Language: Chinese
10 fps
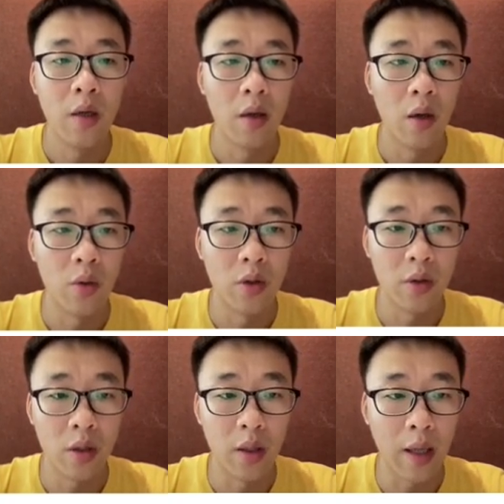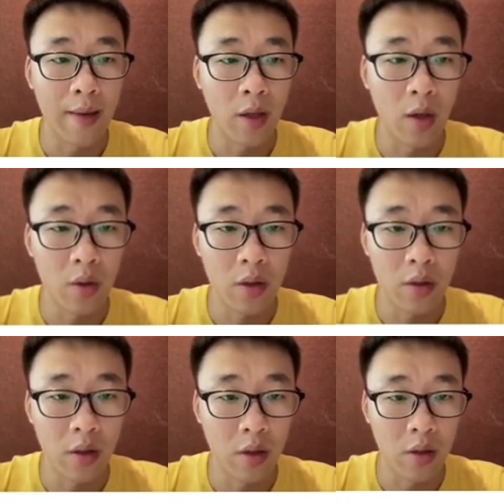然后其实可以看到
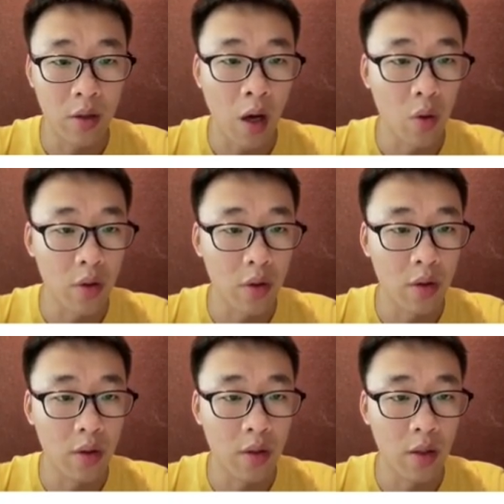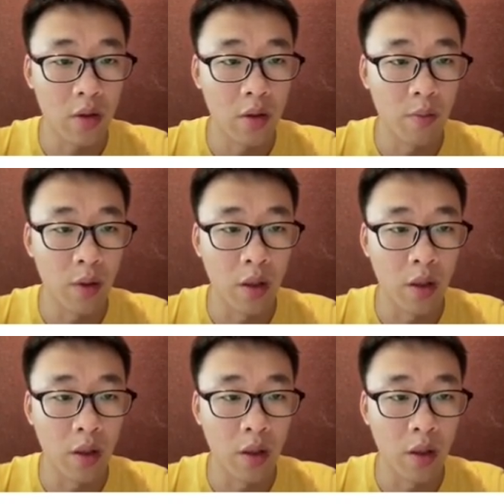DISC 的耗时实际上是